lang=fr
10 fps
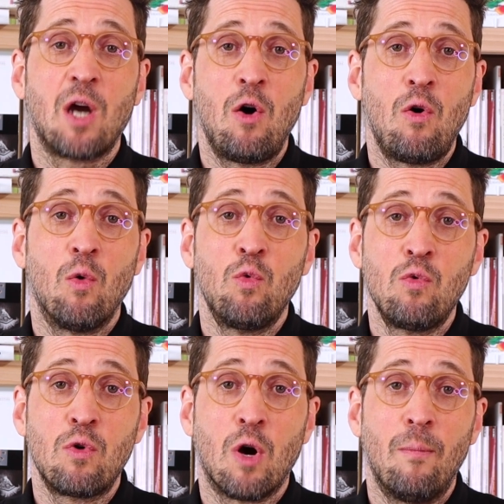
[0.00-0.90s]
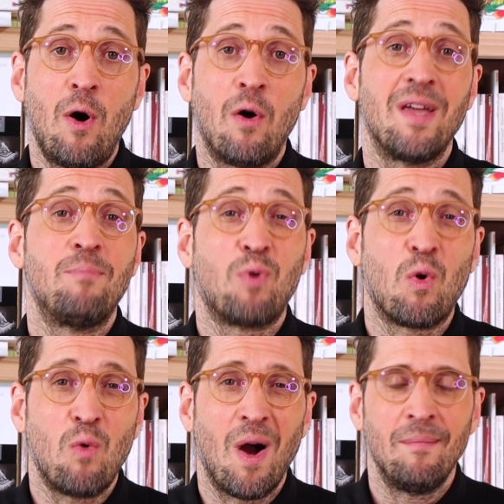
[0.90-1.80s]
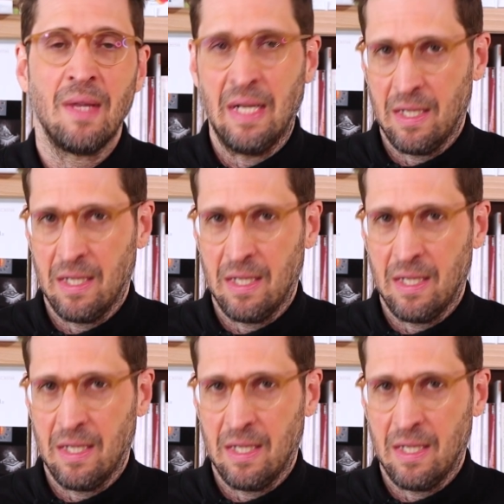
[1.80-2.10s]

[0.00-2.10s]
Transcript: quand, où, comment et pourquoi.